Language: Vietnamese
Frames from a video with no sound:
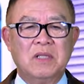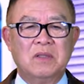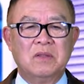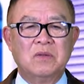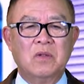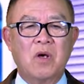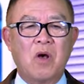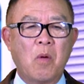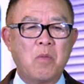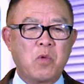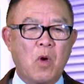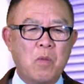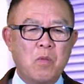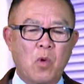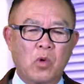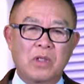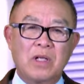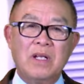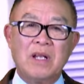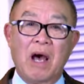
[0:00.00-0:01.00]
Nó không có
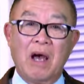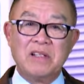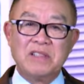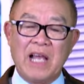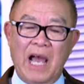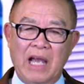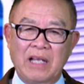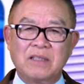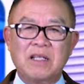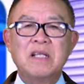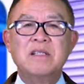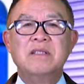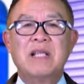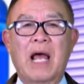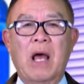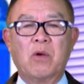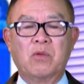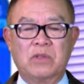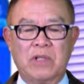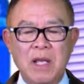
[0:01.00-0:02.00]
một cái lời giải thích
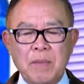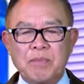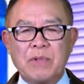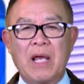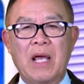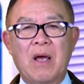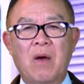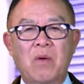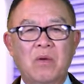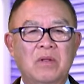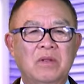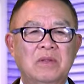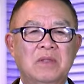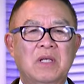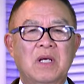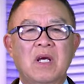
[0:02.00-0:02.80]
nào tiếp theo đó.